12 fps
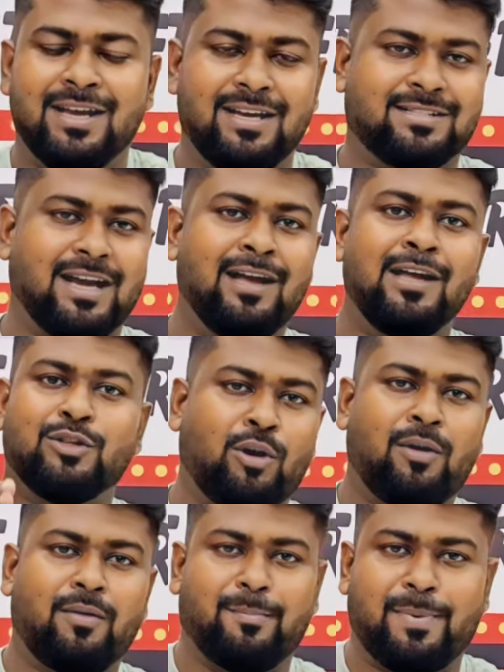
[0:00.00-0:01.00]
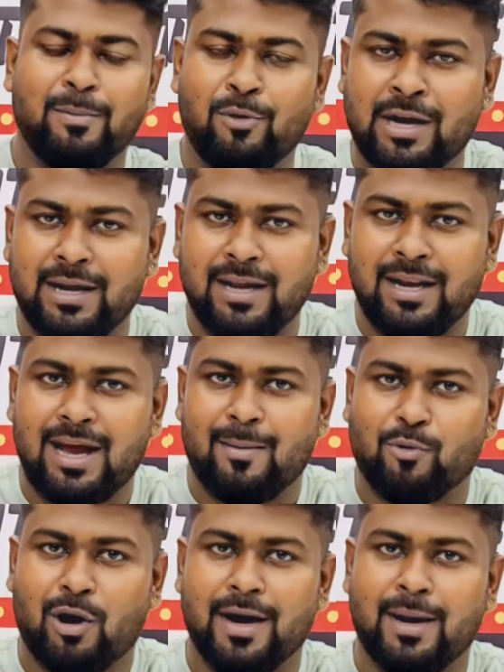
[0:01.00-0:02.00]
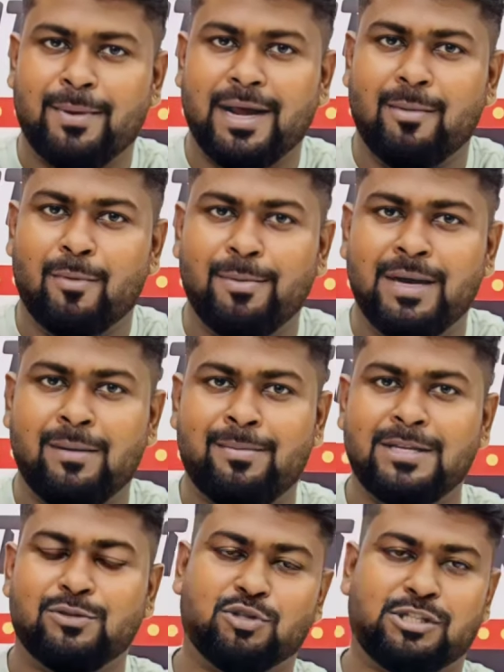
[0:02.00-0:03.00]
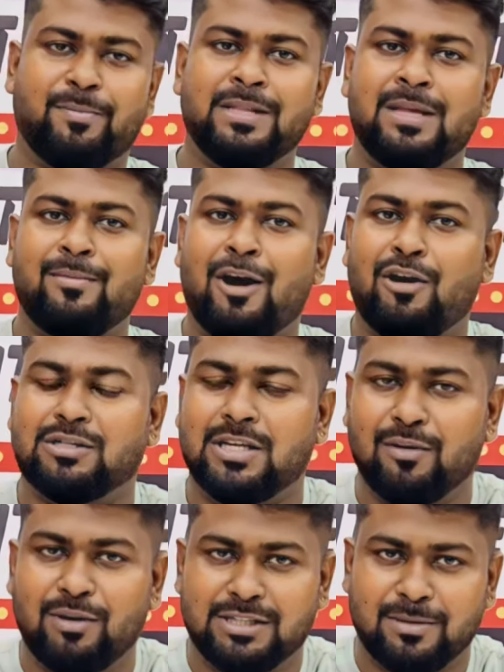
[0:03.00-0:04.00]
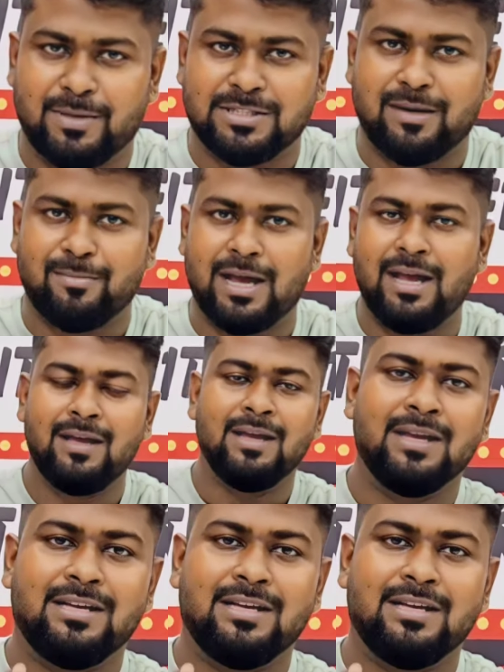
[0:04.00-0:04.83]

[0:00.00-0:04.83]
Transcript: इसका तो प्रीव्यू करने के लिए आपको आना पड़ेगा मोमेंट इंटरप्राइज जो शिव मंदिर में है और सिलीगुड़ी चंपा में है